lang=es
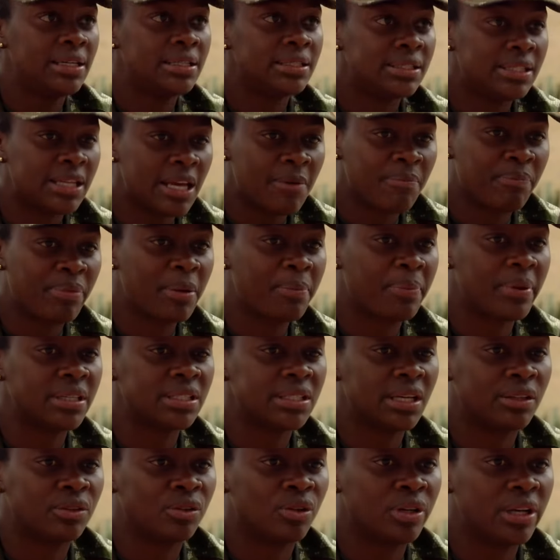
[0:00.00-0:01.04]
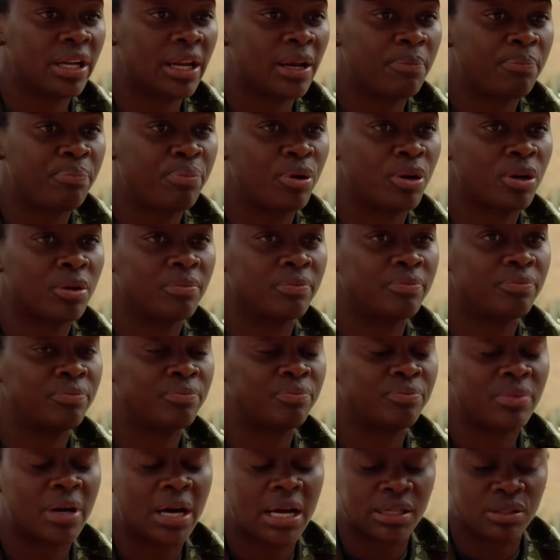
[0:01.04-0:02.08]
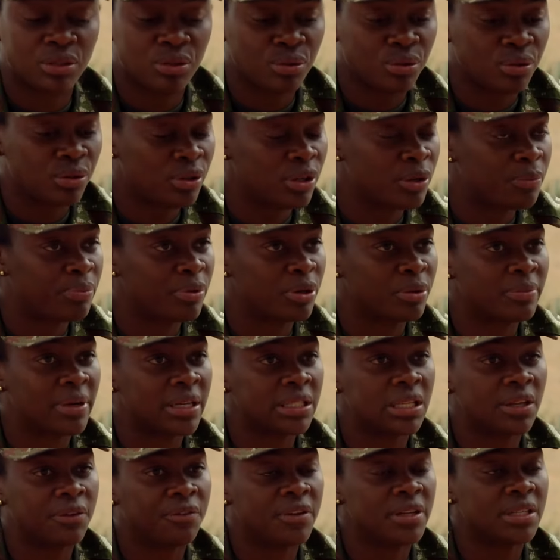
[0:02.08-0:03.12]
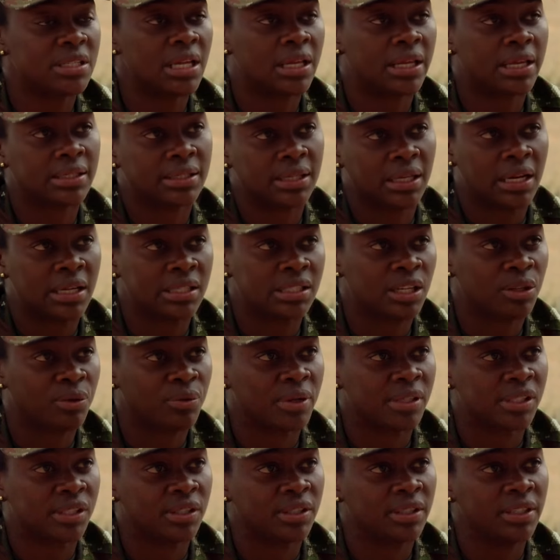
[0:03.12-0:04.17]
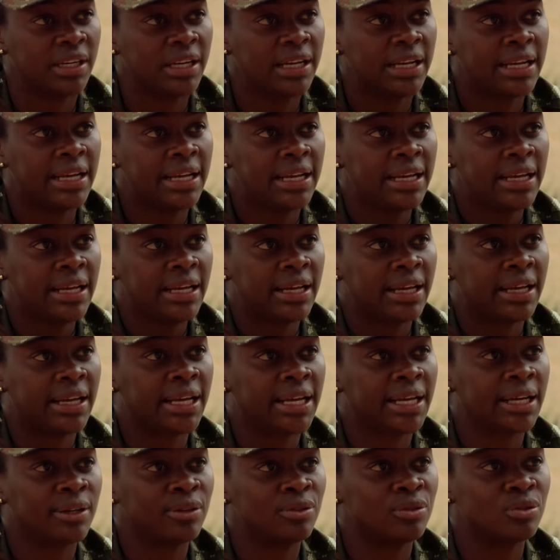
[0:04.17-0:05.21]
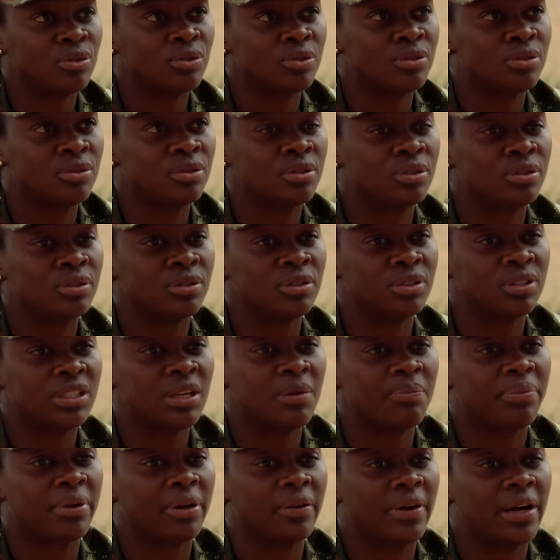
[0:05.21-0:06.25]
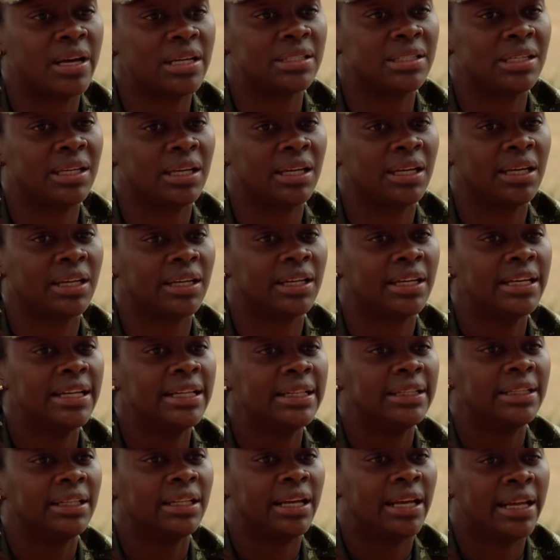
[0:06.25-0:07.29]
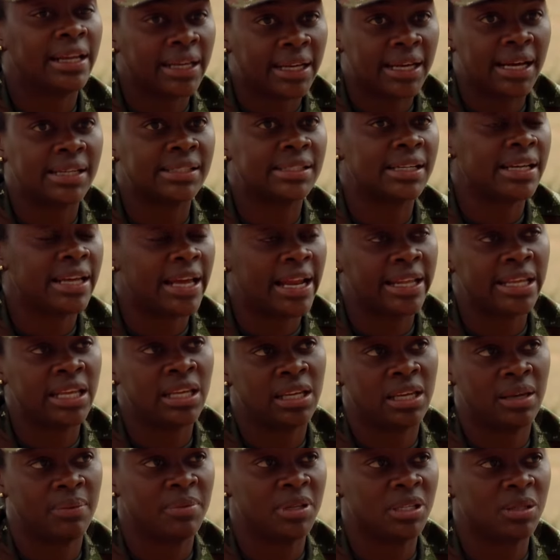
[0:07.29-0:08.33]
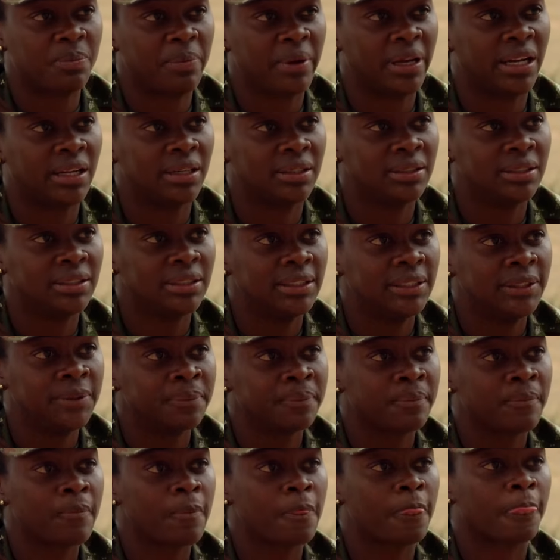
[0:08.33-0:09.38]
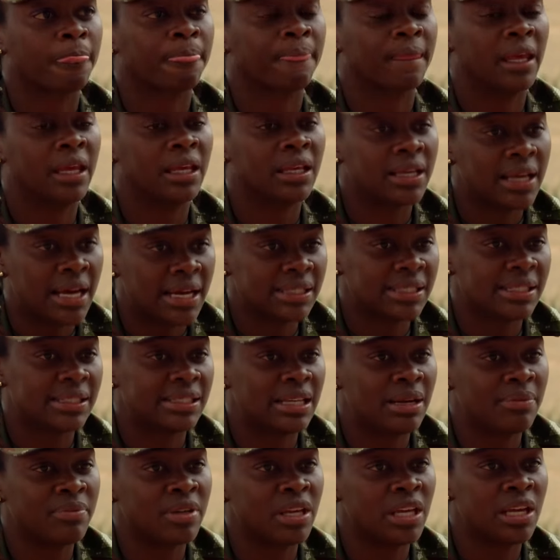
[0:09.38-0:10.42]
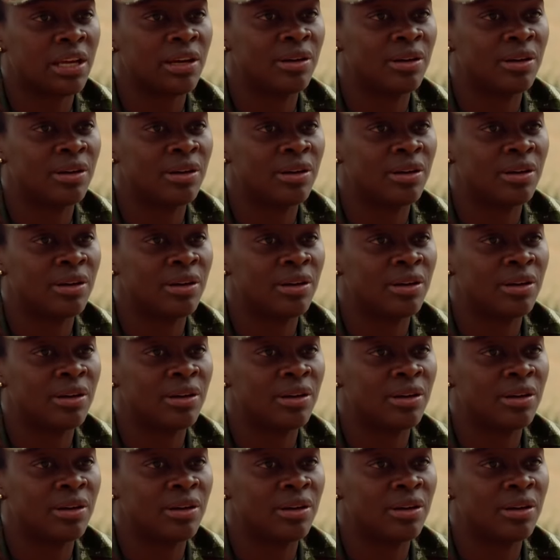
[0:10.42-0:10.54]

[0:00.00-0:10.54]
Siempre pensando en él, por más duro y por más difícil que esté la situación, eh, uno siempre va a decir, en casa hay alguien que me espera, en casa está mi